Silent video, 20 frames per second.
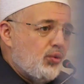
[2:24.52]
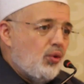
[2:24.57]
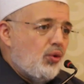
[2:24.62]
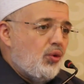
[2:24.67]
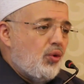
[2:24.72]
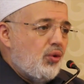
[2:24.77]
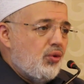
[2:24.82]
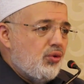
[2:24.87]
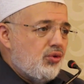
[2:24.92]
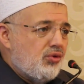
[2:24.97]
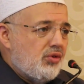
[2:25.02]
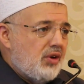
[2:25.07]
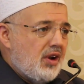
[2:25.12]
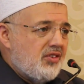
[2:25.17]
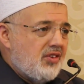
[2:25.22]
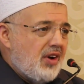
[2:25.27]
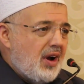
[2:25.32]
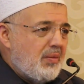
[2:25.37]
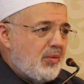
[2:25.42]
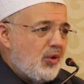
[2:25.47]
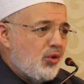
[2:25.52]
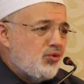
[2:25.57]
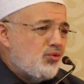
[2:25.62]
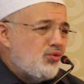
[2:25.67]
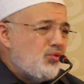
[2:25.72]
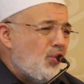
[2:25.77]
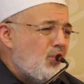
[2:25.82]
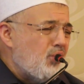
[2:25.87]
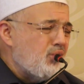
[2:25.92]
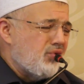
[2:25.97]
o konuşulacak ama
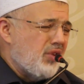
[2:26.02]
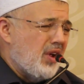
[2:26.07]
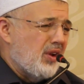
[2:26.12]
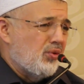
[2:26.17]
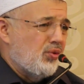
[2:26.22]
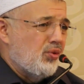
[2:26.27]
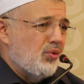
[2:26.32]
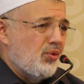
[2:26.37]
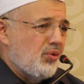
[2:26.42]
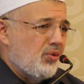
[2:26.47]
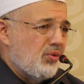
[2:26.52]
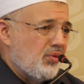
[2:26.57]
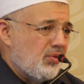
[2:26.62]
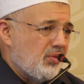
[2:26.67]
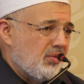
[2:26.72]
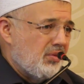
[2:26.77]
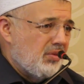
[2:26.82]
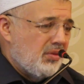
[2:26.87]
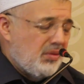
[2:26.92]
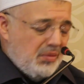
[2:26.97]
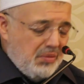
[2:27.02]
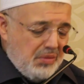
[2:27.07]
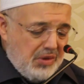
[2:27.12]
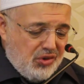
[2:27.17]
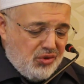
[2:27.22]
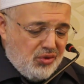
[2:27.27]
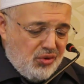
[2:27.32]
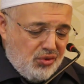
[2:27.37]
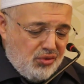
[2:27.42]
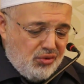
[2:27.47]
çok uzatıyor
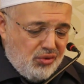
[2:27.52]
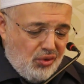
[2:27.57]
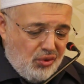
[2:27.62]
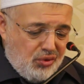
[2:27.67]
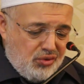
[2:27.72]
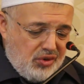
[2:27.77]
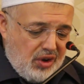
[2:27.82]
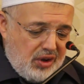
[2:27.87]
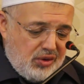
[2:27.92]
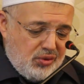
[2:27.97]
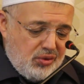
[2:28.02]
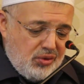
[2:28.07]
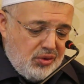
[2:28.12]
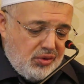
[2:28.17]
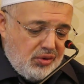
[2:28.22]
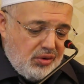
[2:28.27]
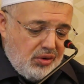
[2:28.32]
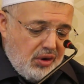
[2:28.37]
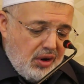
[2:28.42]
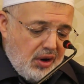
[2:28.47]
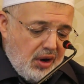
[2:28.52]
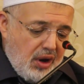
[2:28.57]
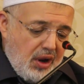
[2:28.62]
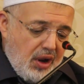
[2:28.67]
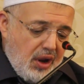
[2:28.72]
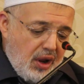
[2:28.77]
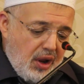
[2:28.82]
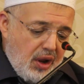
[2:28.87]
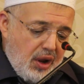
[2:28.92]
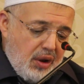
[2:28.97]
bir sözcü uzatıyor.
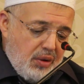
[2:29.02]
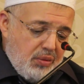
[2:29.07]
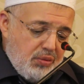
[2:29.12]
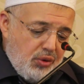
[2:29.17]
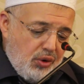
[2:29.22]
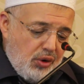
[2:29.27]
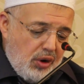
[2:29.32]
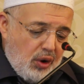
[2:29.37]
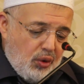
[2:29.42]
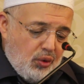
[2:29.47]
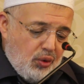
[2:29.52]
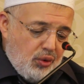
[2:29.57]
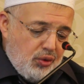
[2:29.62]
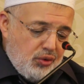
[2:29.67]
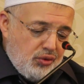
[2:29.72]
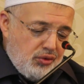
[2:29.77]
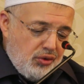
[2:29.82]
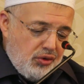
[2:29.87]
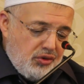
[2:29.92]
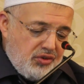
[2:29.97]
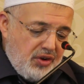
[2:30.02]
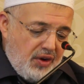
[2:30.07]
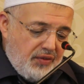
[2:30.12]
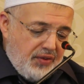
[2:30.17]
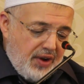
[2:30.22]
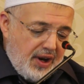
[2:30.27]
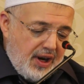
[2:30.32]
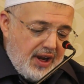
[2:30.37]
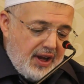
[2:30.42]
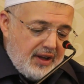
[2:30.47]
Böyle konuşursa
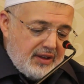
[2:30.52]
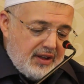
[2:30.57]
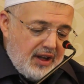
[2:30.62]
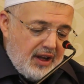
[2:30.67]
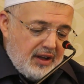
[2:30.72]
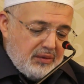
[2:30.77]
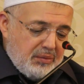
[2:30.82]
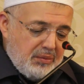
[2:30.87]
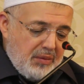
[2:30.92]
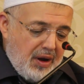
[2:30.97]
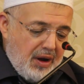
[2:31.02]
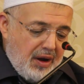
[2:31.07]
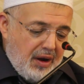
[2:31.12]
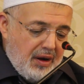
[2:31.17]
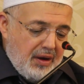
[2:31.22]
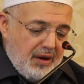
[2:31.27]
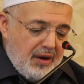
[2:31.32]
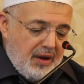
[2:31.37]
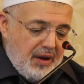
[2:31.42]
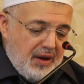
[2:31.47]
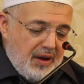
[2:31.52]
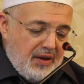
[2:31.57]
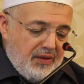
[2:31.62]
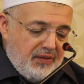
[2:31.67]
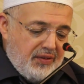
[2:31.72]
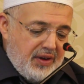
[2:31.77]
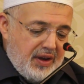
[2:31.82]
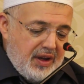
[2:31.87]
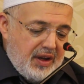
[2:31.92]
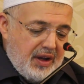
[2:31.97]
فَلَا تَتْمَا
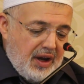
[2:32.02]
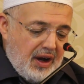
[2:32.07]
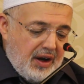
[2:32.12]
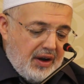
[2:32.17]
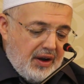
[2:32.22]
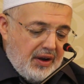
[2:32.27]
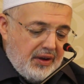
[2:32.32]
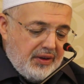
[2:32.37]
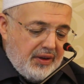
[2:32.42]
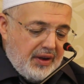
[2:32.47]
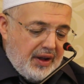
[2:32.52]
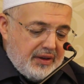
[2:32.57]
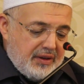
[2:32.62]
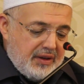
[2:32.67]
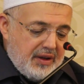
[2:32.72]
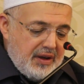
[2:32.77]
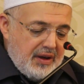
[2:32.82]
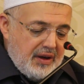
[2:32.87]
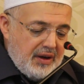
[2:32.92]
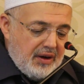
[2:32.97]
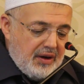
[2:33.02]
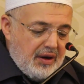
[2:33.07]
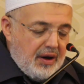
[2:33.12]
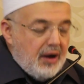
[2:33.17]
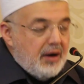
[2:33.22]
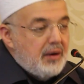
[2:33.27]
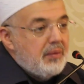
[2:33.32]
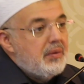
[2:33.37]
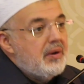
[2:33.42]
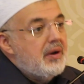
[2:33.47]
فِي يَقَظَّةِ
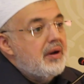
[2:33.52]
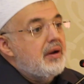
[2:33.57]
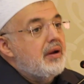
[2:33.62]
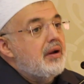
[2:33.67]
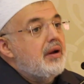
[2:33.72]
kalbi.